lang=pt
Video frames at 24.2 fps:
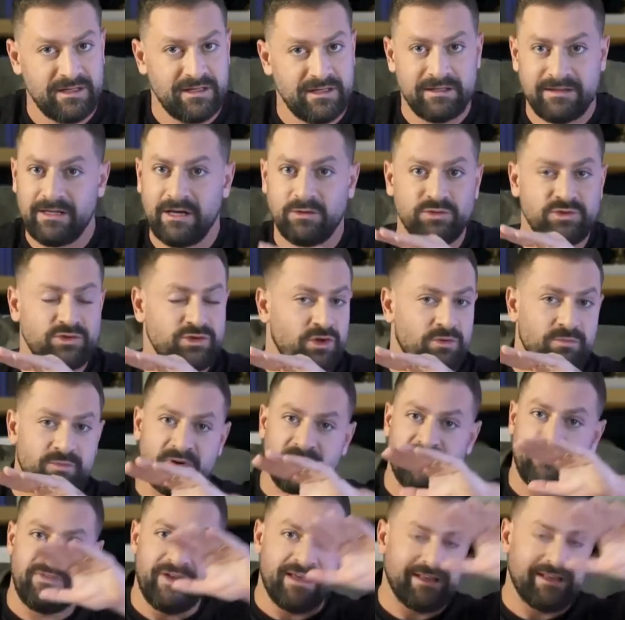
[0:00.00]
Não sou um
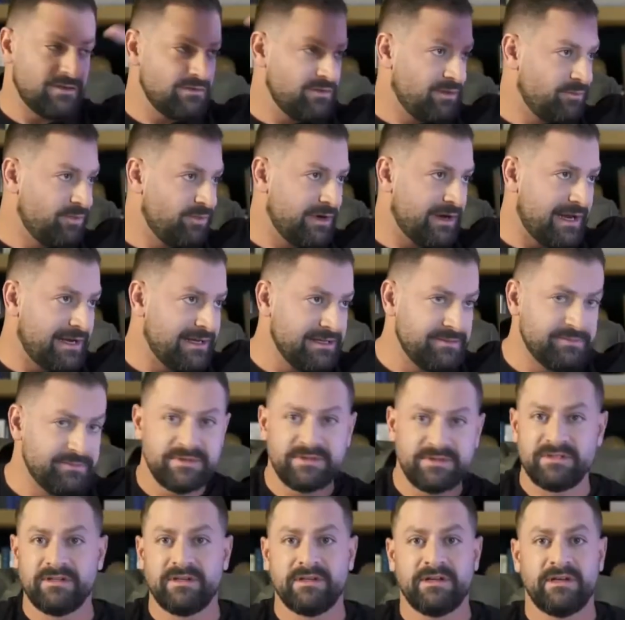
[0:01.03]
profeta do
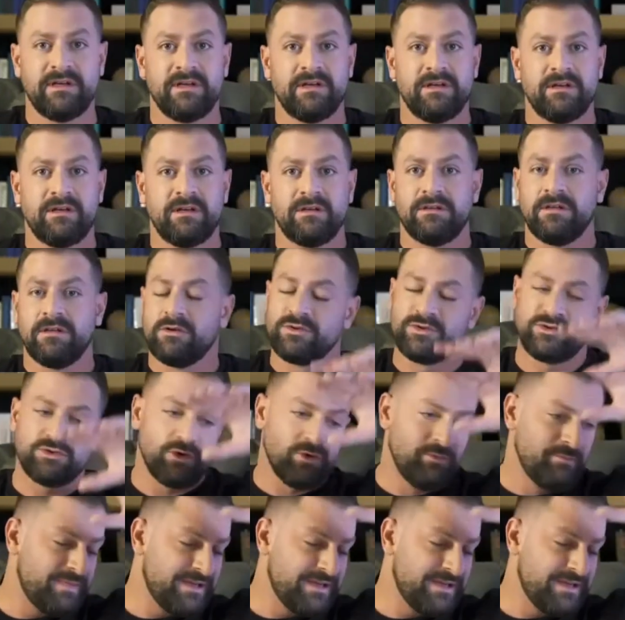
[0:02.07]
Apocalipse, não sou um